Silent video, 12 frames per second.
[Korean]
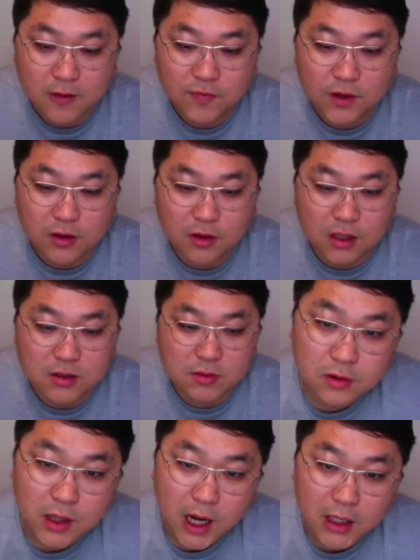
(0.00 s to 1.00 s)
될것 같습니다.
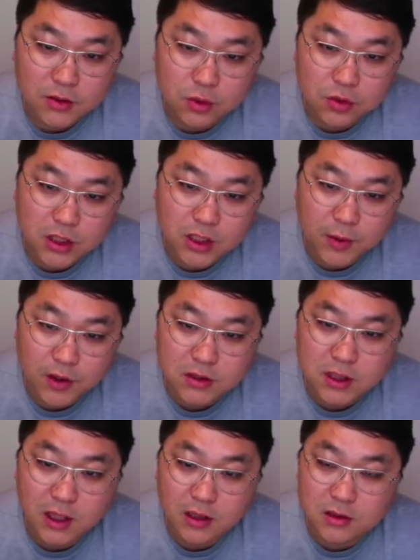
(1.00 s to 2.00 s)
아소스 이번
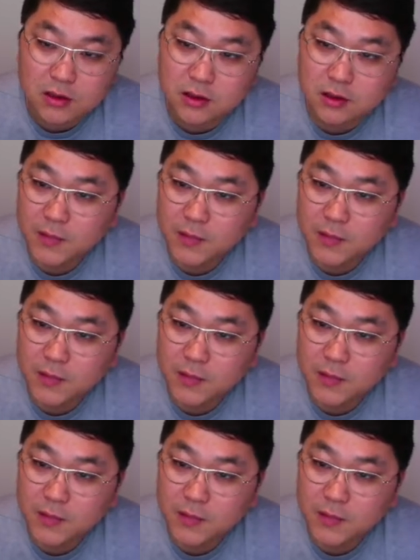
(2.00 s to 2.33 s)
세일은